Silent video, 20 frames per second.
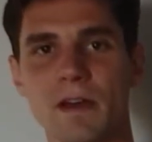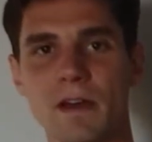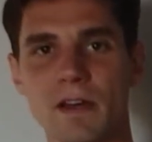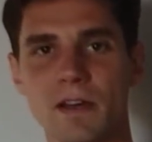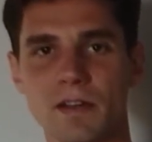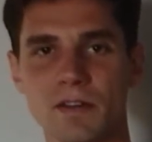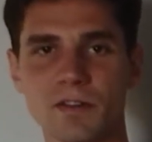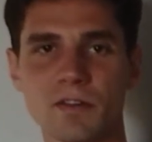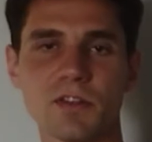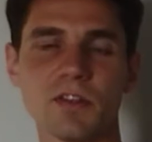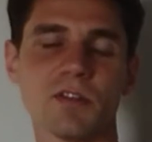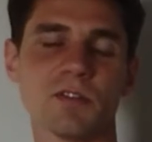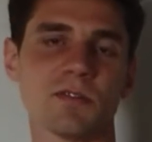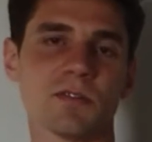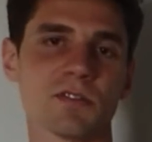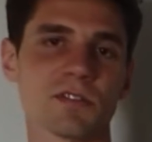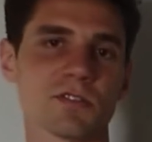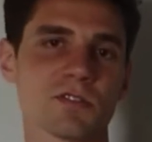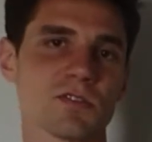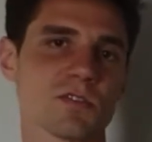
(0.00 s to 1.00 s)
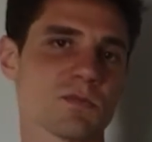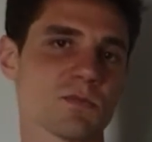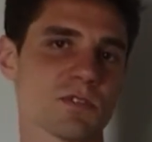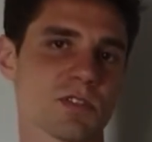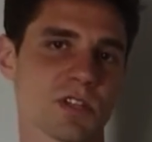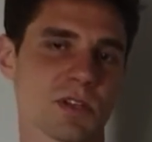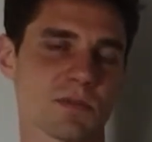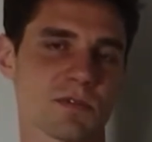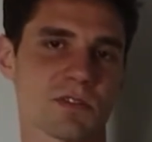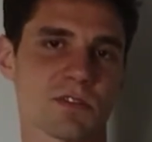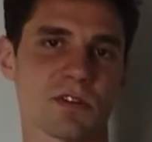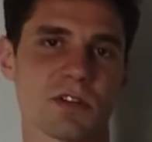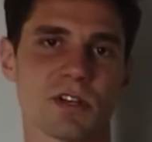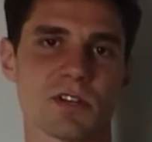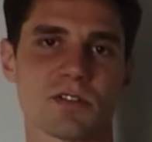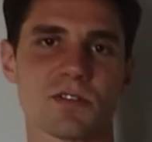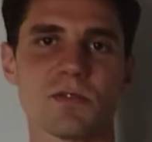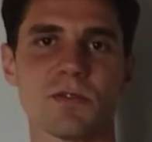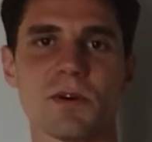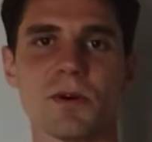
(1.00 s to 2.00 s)
E, no i coś mu się tam
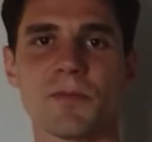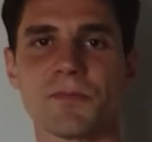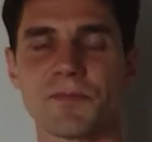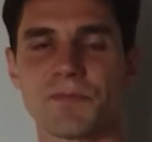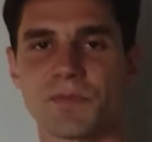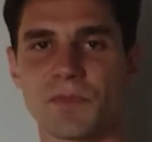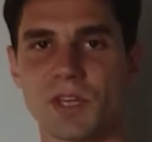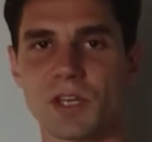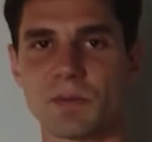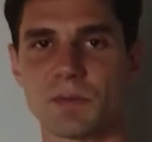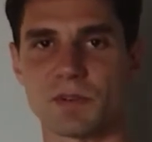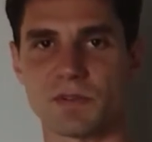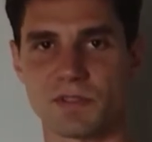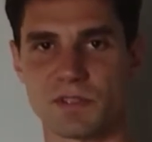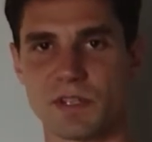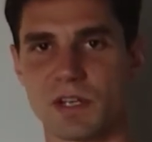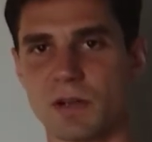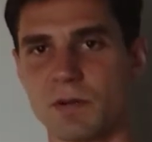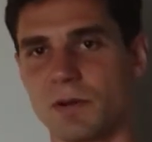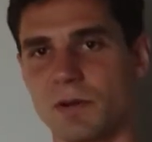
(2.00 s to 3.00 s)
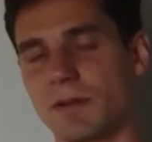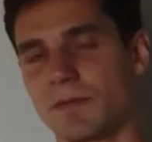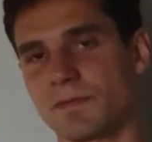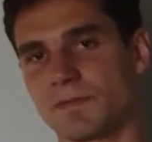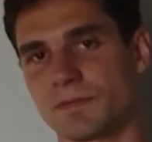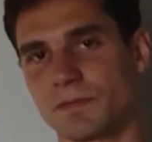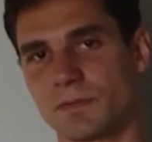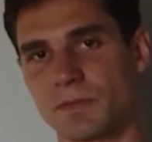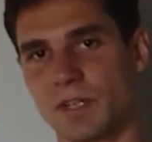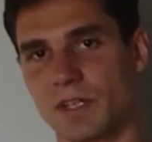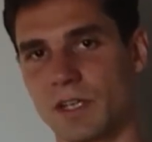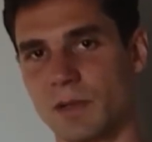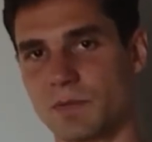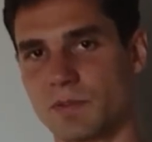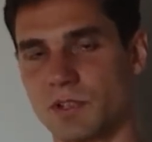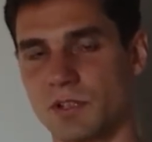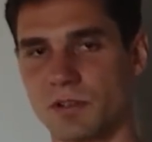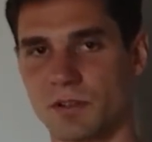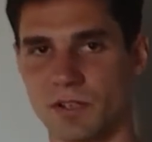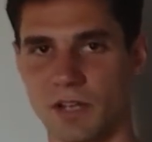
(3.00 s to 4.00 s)
skojarzyło i powstało takie
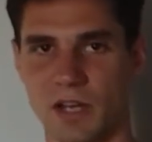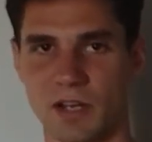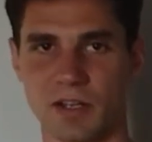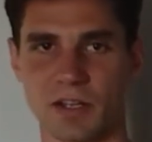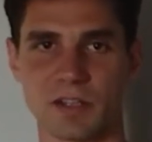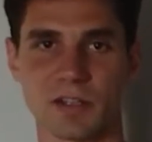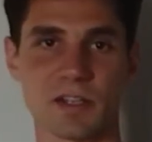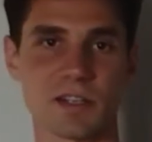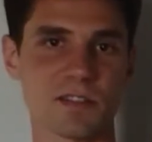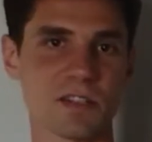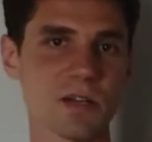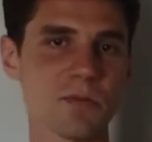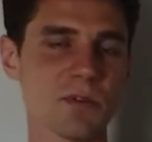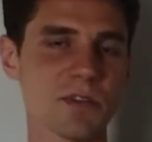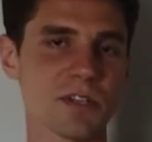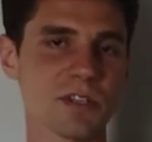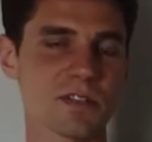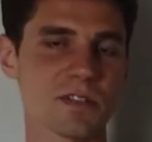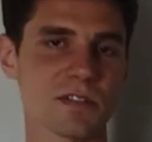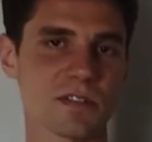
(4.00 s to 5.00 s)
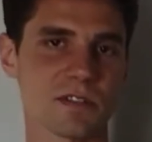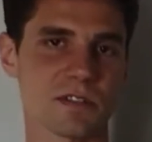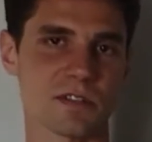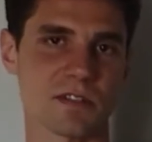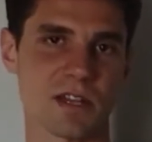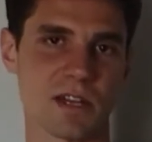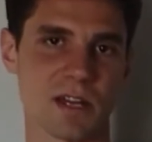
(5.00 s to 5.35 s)
przekonanie. I tak samo jest z